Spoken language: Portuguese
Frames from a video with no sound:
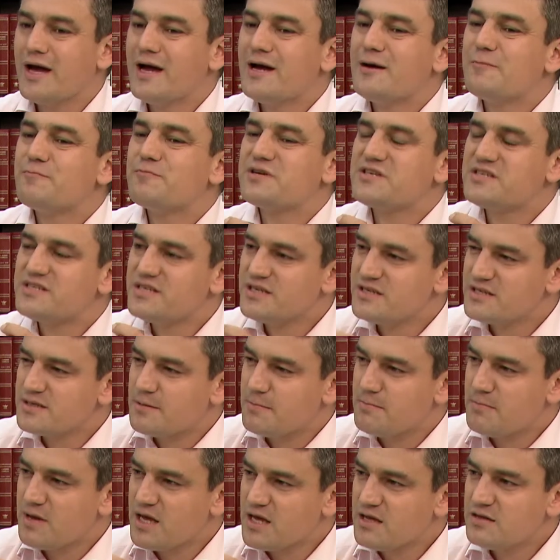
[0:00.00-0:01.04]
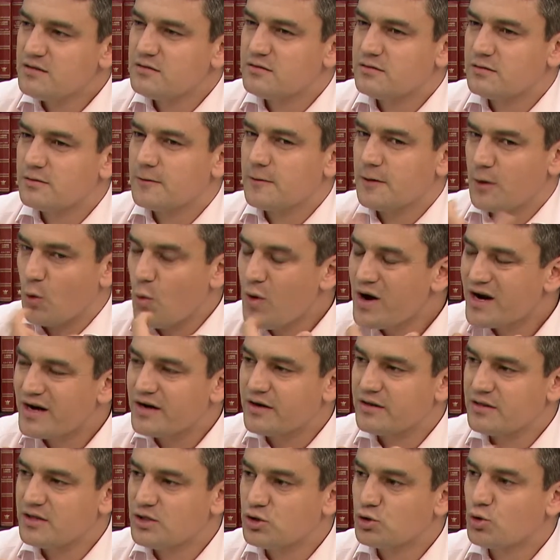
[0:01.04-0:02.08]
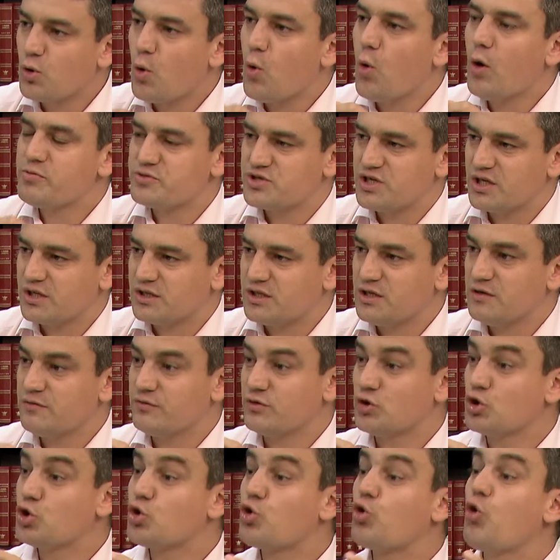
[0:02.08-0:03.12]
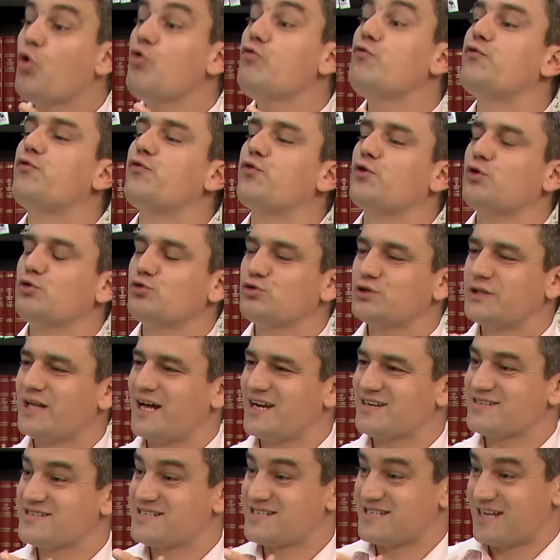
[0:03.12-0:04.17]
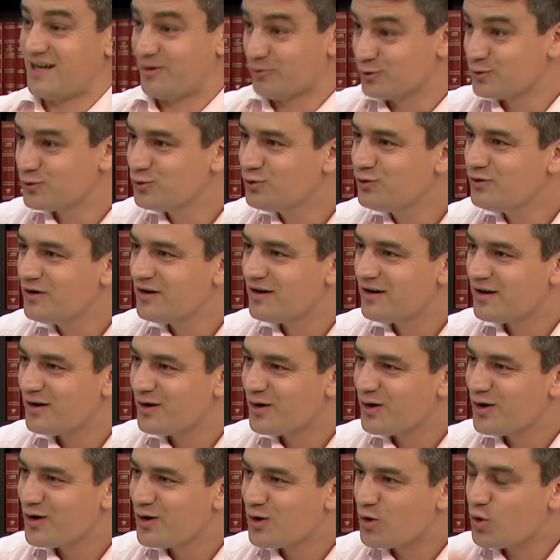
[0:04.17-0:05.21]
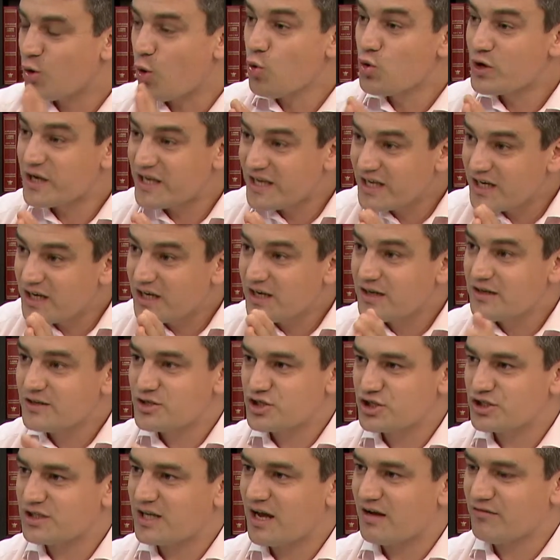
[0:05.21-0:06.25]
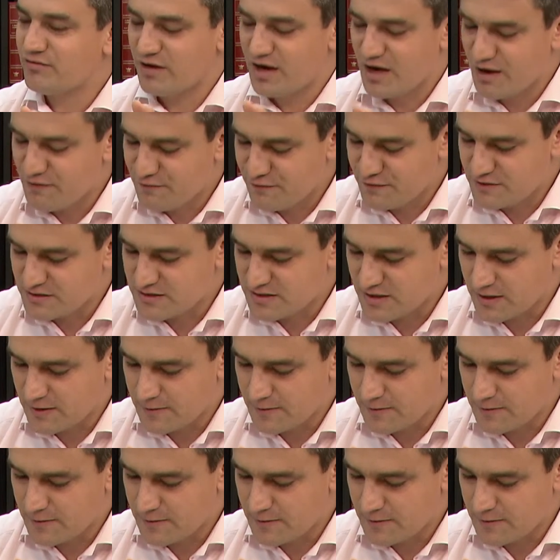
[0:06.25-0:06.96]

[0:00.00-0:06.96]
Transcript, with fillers: precisamente eu acredito com o objetivo de confrontar Saulo com o que ele estava a fazer.